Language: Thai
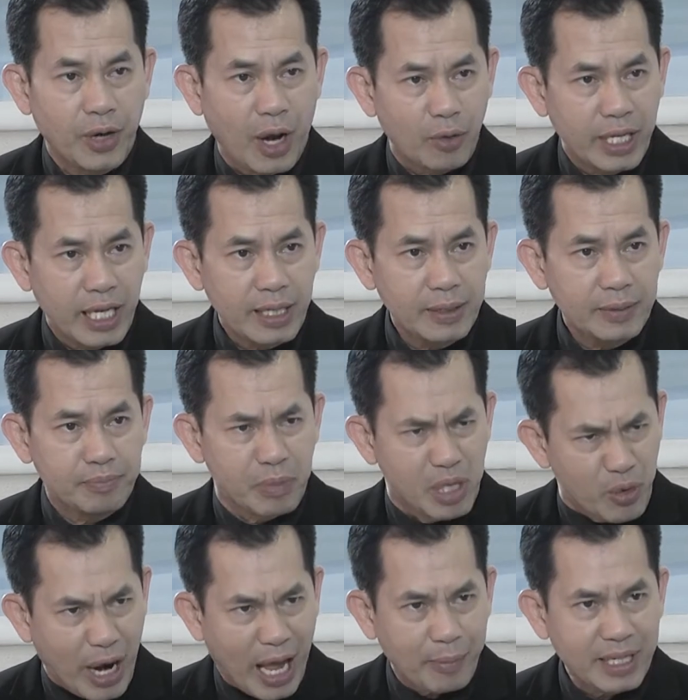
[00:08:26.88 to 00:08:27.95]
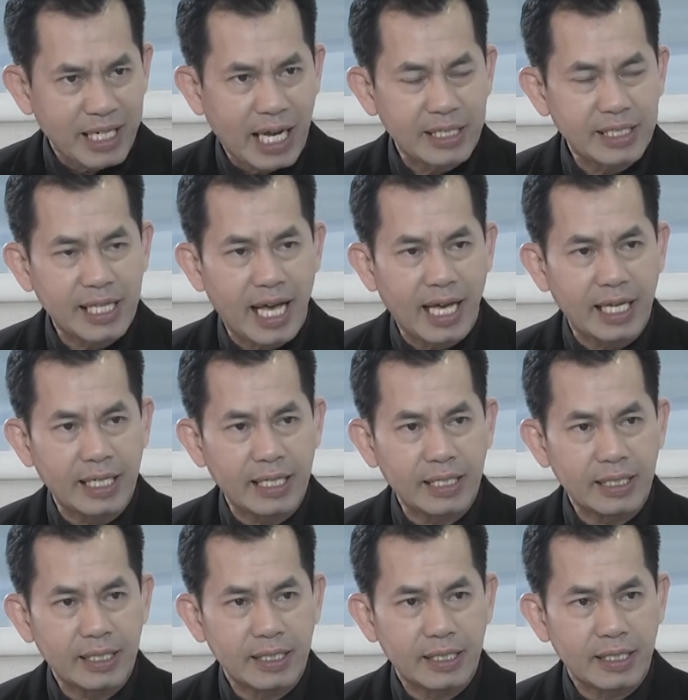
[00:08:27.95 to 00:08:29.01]
เราได้มีแรงบันดาลใจ
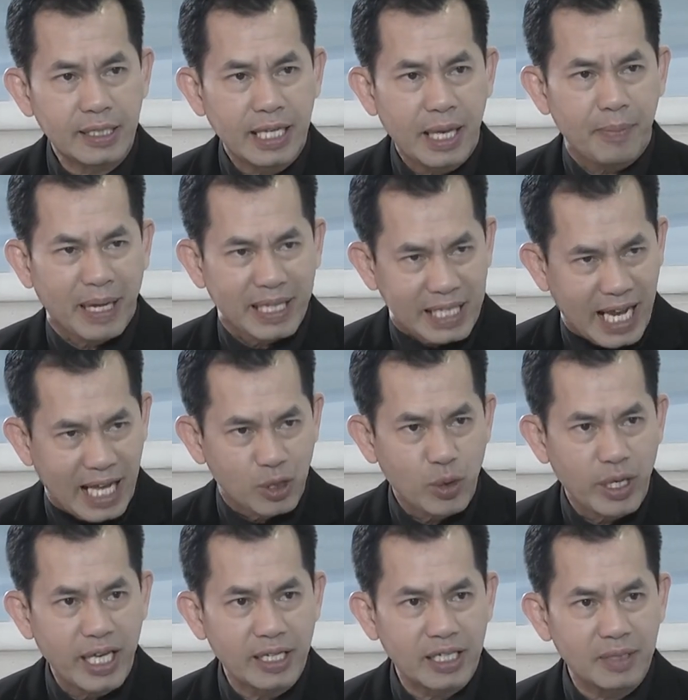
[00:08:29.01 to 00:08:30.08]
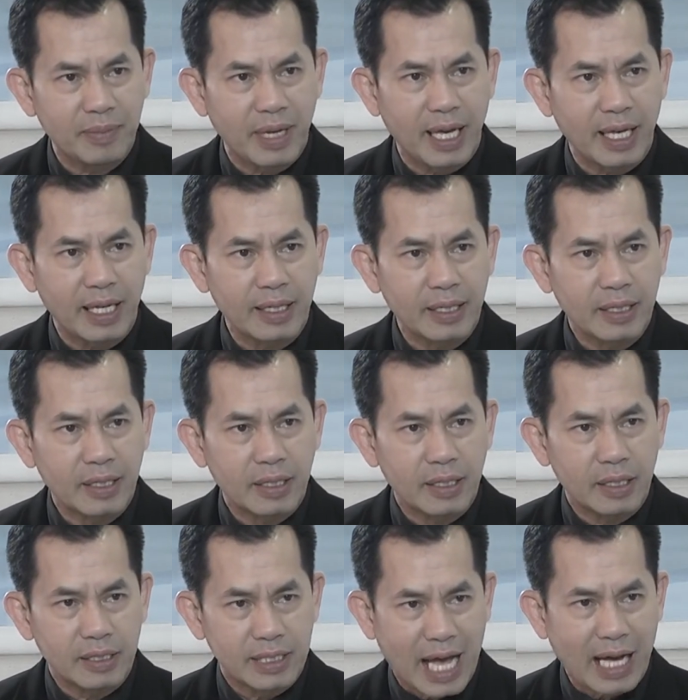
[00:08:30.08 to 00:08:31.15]
หรือได้พัฒนาตัวเองขึ้นมา
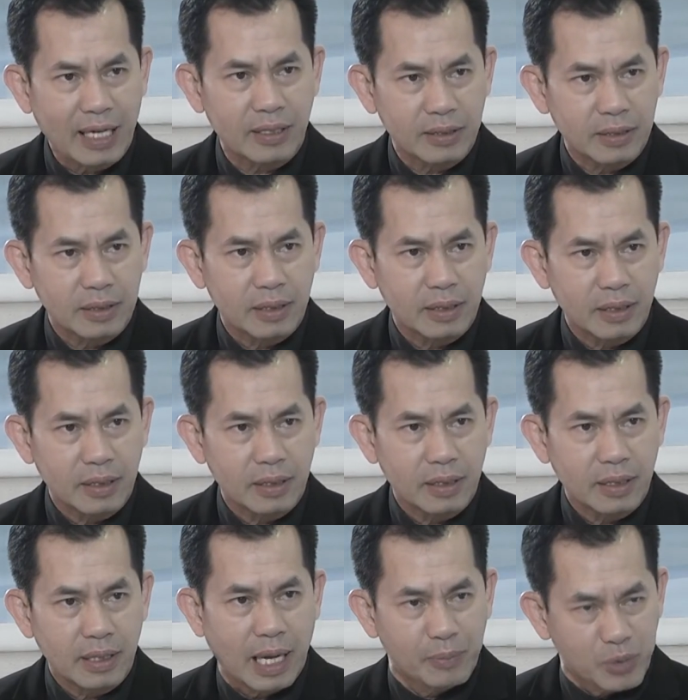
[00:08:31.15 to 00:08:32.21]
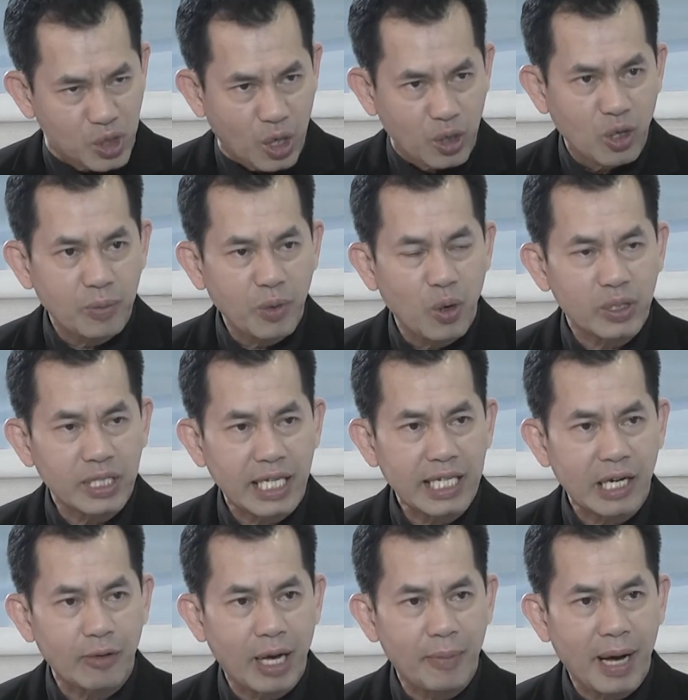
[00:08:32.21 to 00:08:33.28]
จากคำสอนของพระองค์ท่านอ
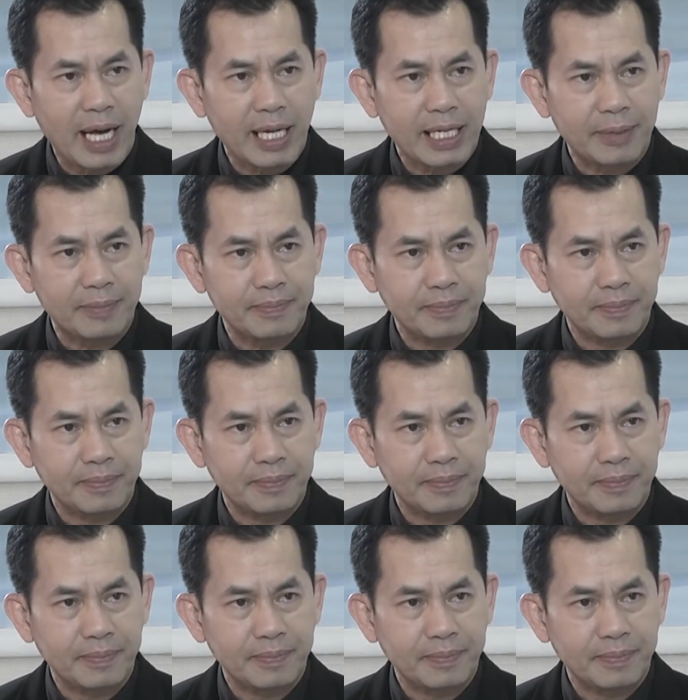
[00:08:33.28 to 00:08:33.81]
ย่างไรบ้างครับ